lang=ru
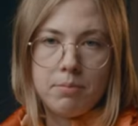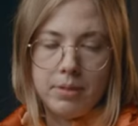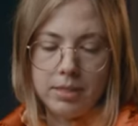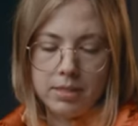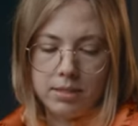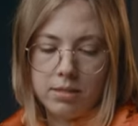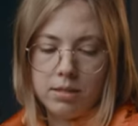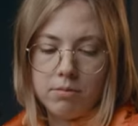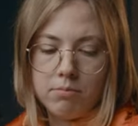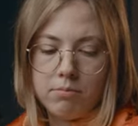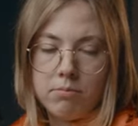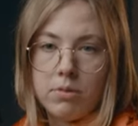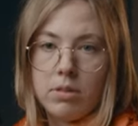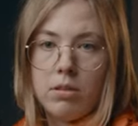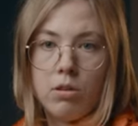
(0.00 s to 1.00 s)
места,
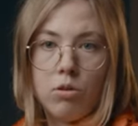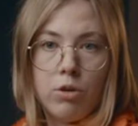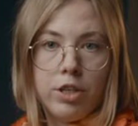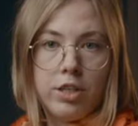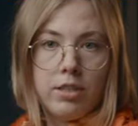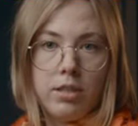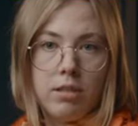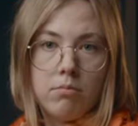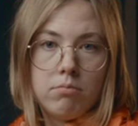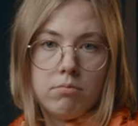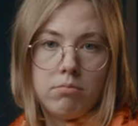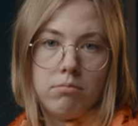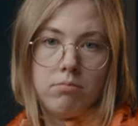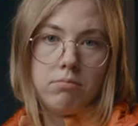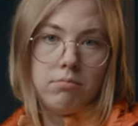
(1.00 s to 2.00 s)
легкий,
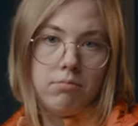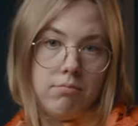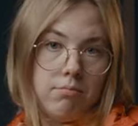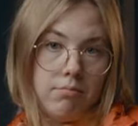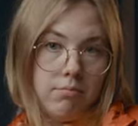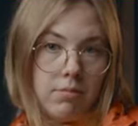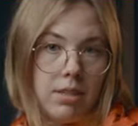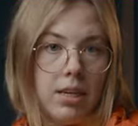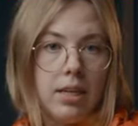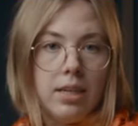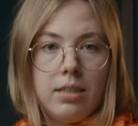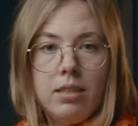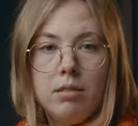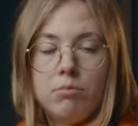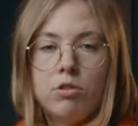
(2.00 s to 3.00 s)

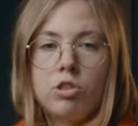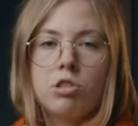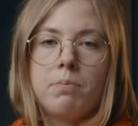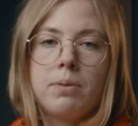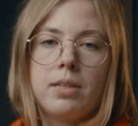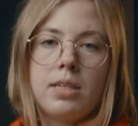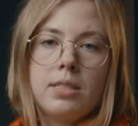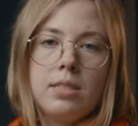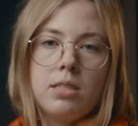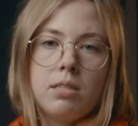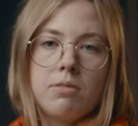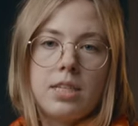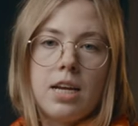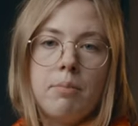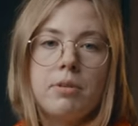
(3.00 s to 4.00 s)
и может
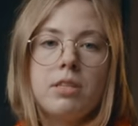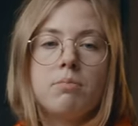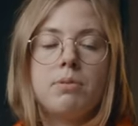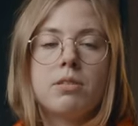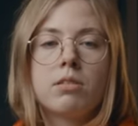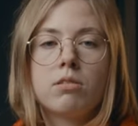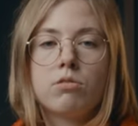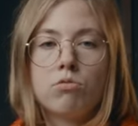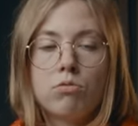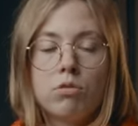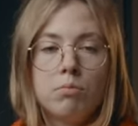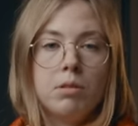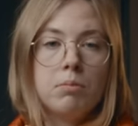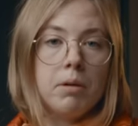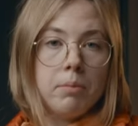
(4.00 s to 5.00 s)
пригодиться в самый
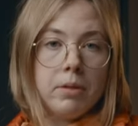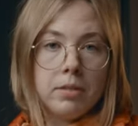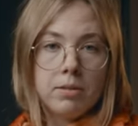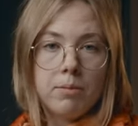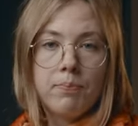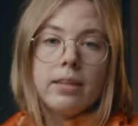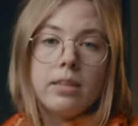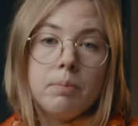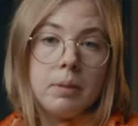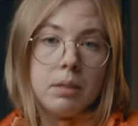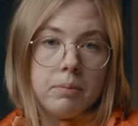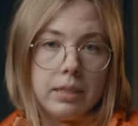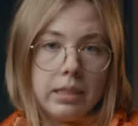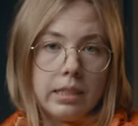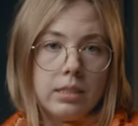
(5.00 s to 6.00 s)
непредсказуемый момент.
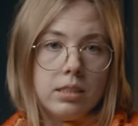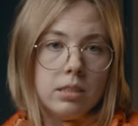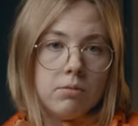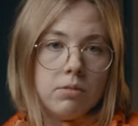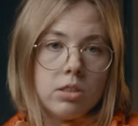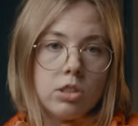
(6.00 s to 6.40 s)
Например, если вы